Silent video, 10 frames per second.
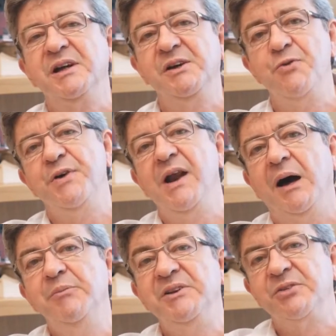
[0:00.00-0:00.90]
qui vous fait le
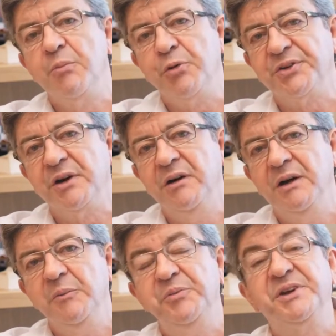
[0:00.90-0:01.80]
rabais de 100%
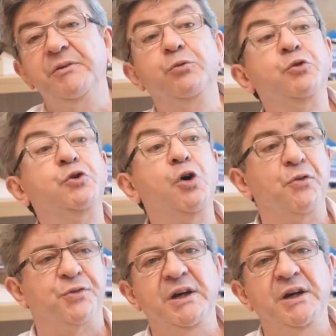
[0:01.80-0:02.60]
puisqu'il vous offre,